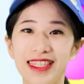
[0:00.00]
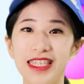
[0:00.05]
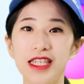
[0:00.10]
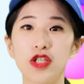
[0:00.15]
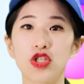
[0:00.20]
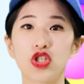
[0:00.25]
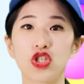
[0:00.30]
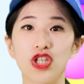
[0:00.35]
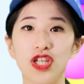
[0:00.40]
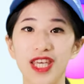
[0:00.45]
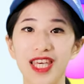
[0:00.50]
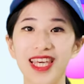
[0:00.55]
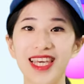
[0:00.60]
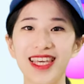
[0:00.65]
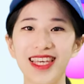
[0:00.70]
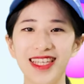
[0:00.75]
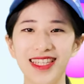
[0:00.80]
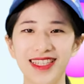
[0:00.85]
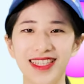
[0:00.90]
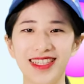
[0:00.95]
四十
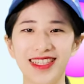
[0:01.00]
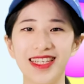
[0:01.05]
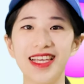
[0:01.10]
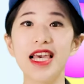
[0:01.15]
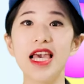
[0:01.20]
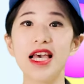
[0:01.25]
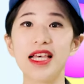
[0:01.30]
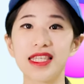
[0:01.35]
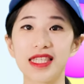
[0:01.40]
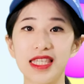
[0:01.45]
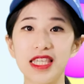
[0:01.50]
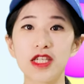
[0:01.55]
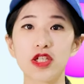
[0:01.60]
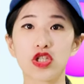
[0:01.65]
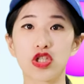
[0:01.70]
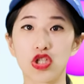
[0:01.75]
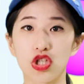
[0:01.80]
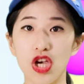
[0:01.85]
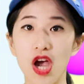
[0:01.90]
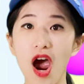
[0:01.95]
一、
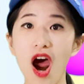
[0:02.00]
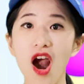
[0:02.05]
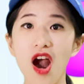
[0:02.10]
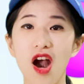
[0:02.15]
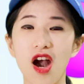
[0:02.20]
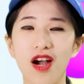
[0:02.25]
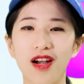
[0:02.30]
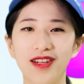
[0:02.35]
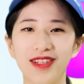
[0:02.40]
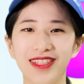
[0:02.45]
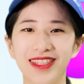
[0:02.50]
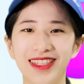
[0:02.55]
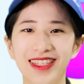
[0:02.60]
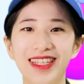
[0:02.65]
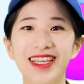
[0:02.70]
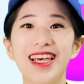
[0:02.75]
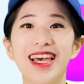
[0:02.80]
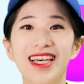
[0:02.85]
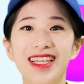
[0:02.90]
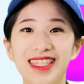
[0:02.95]
四十二、
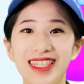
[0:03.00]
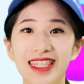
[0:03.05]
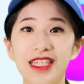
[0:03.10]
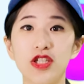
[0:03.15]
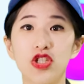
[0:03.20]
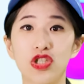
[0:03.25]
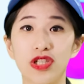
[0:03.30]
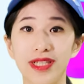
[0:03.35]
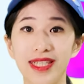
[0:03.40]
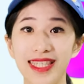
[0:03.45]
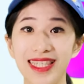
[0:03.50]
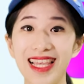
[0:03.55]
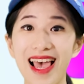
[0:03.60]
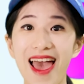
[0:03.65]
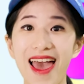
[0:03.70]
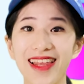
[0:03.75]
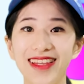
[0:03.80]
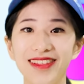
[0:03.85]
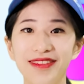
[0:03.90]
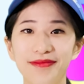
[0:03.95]
四十
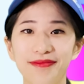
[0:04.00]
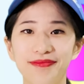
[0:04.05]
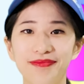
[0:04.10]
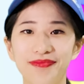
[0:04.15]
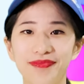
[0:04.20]
三、